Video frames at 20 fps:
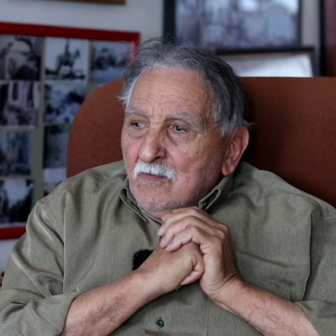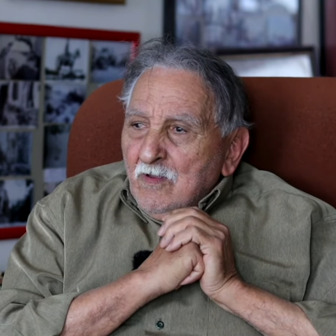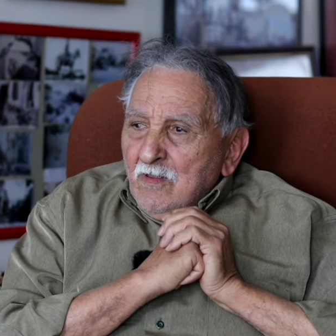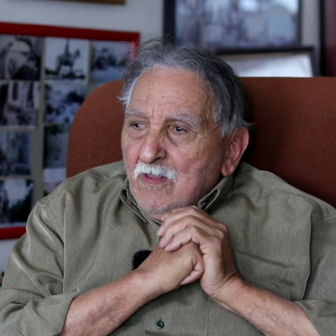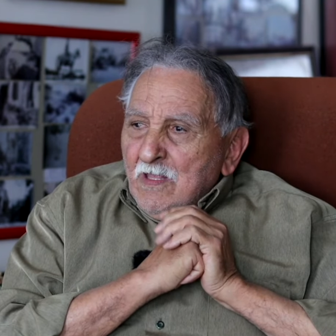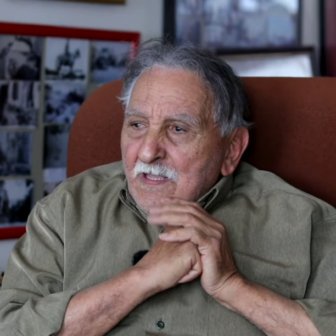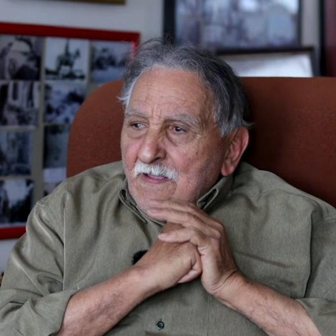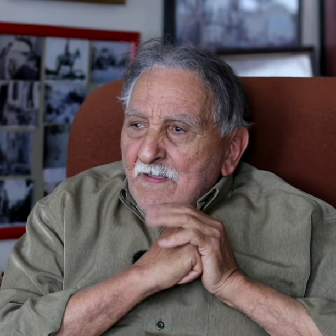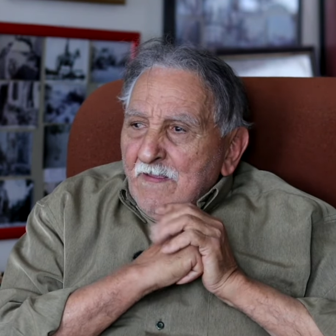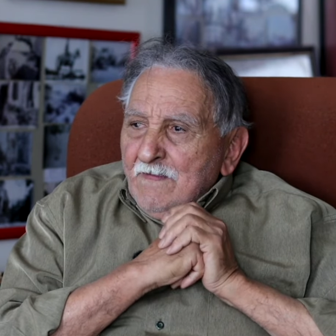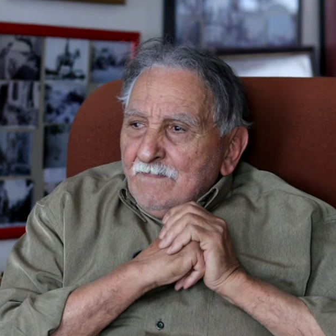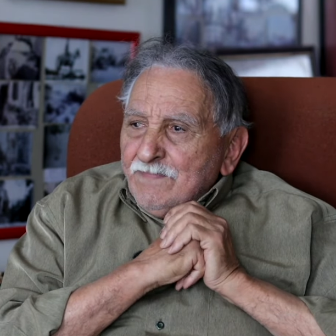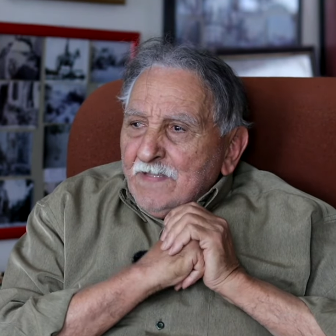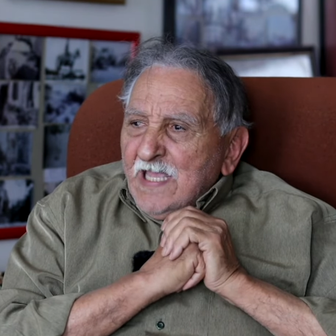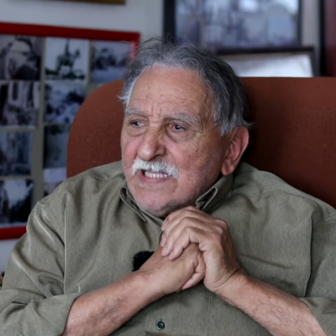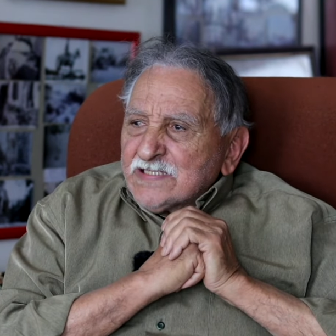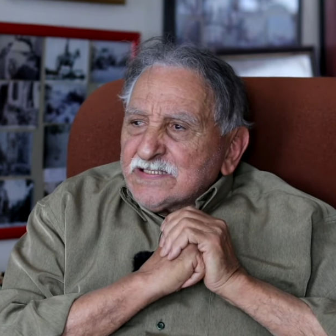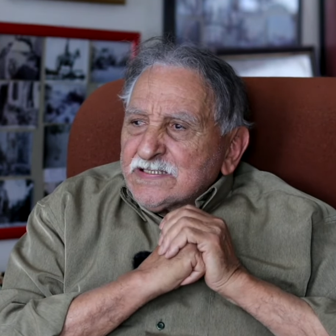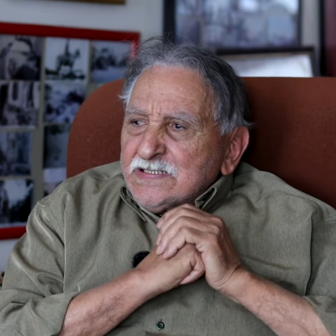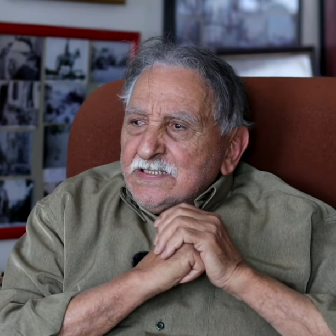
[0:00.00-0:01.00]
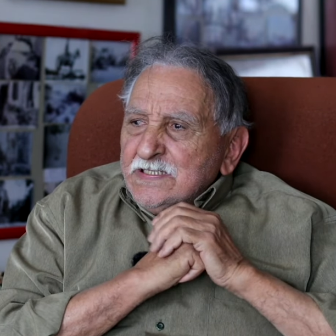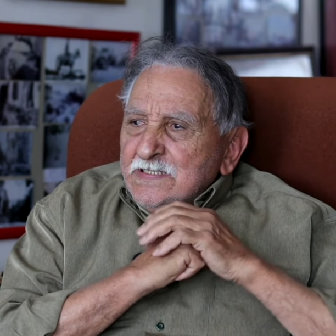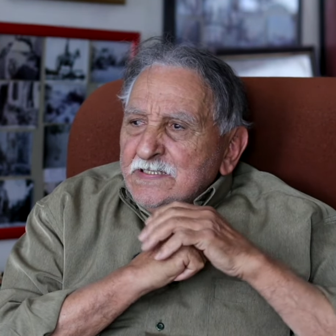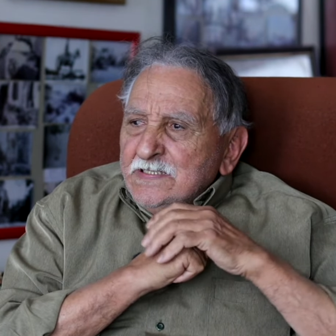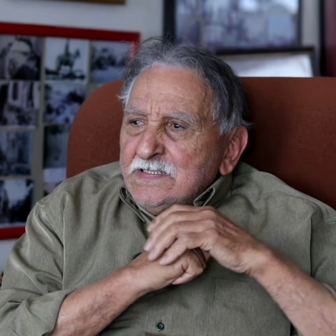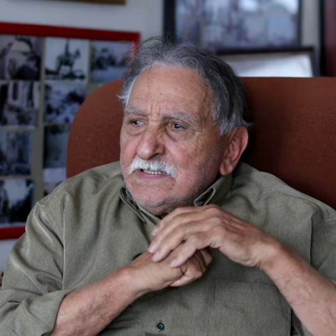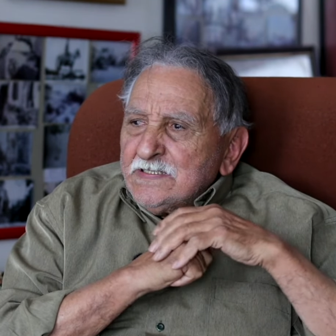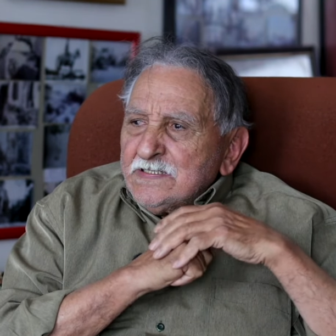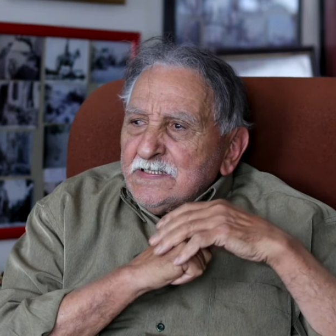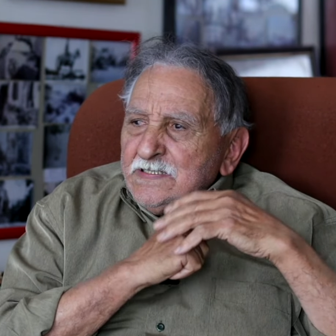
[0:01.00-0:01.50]
وبقات
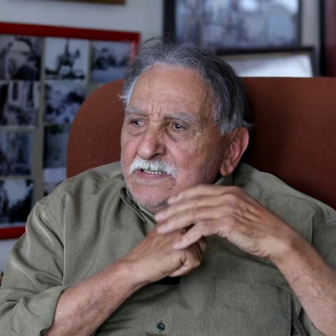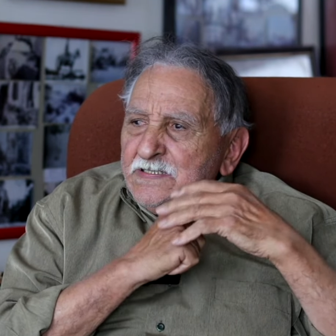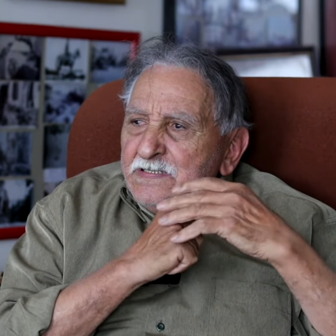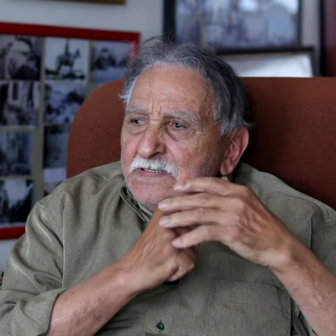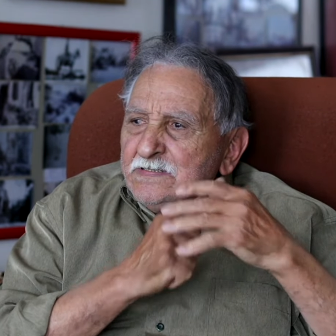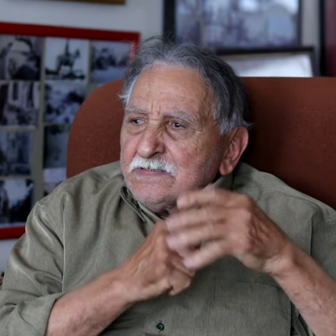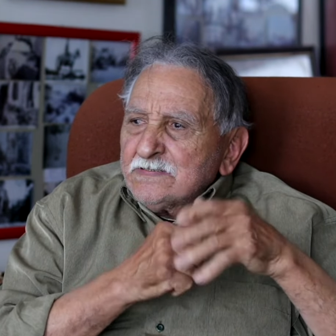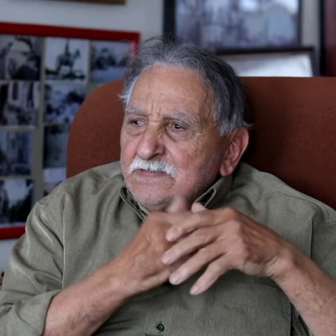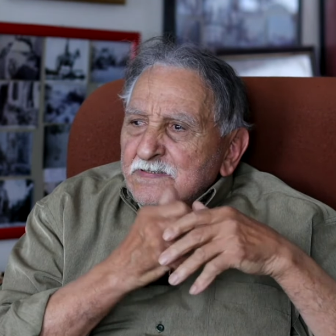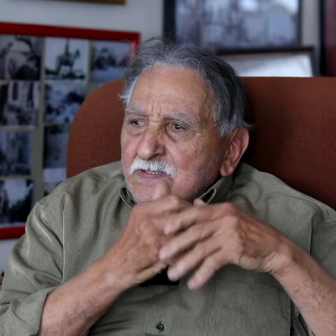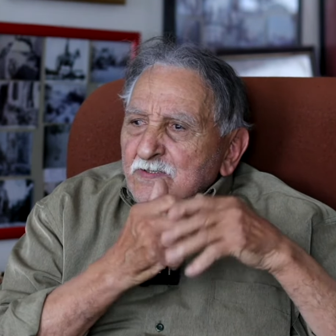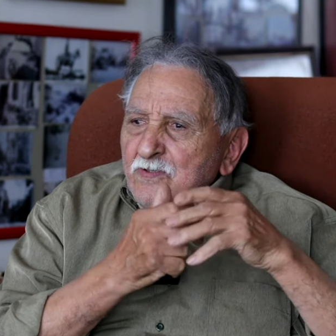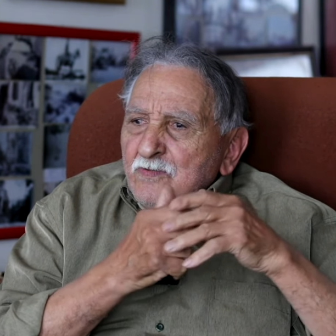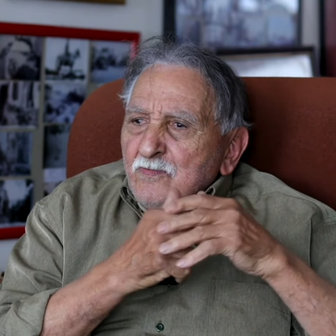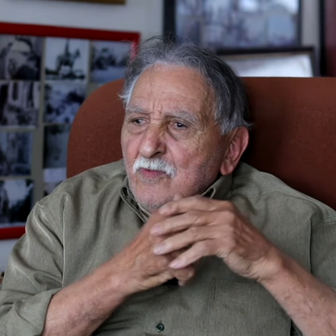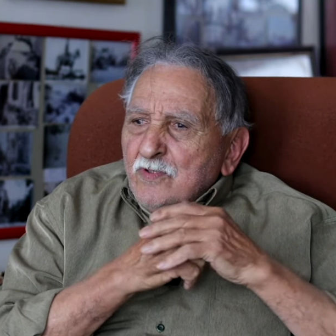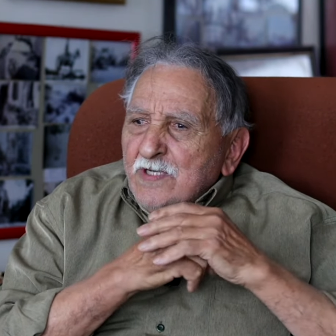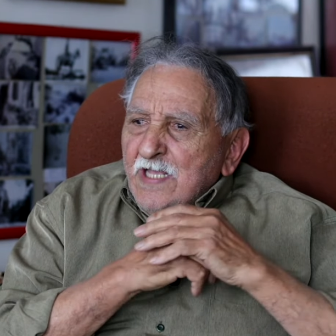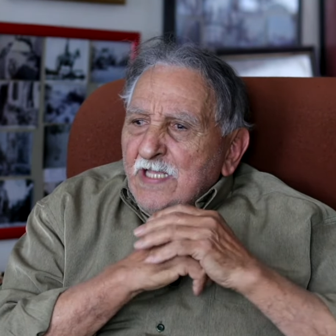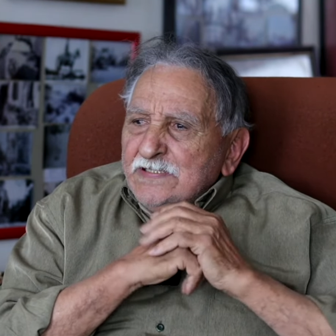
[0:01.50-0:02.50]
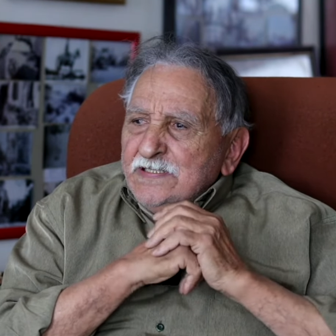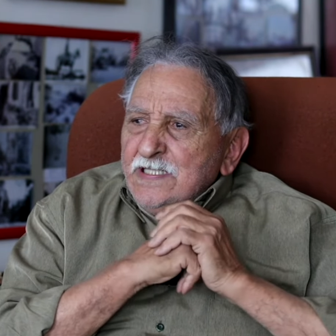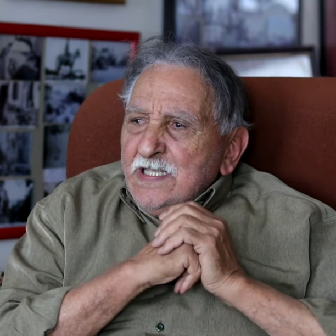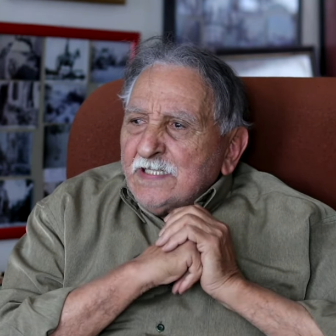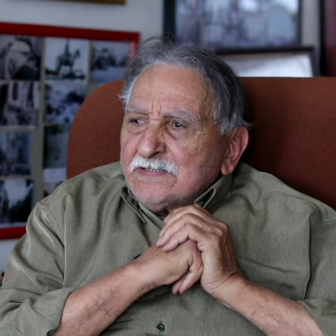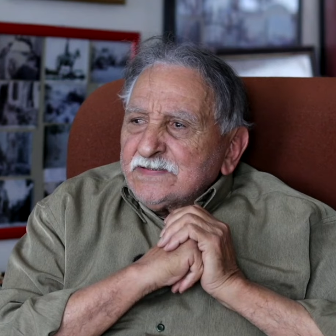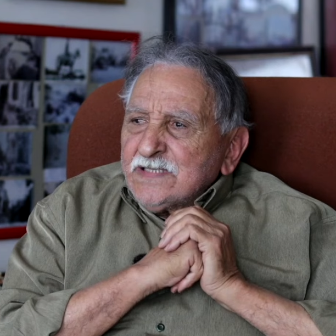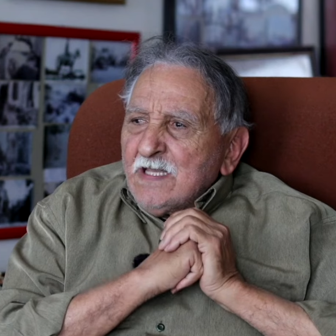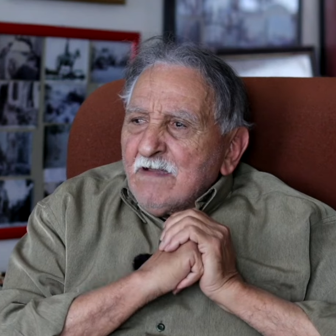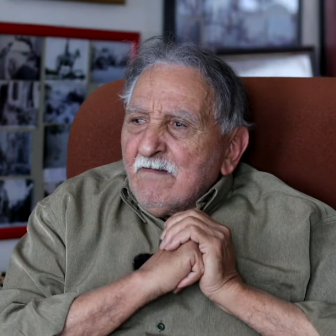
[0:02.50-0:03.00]
الامور غادي
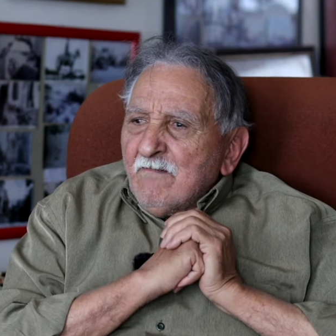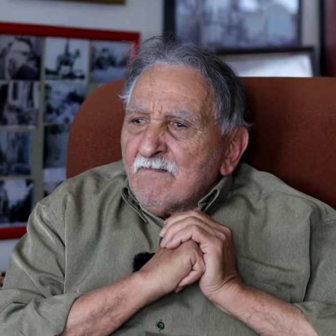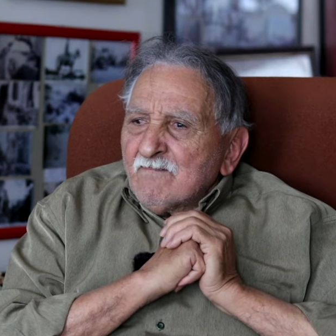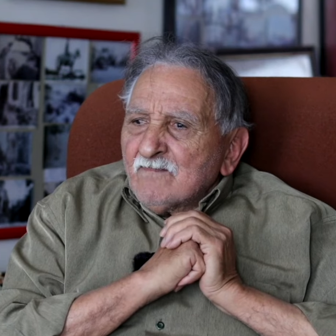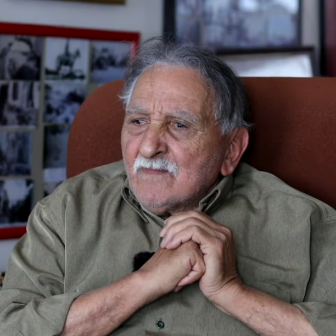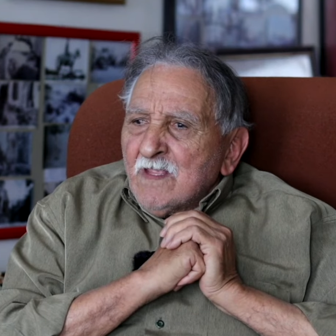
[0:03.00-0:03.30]
هكذا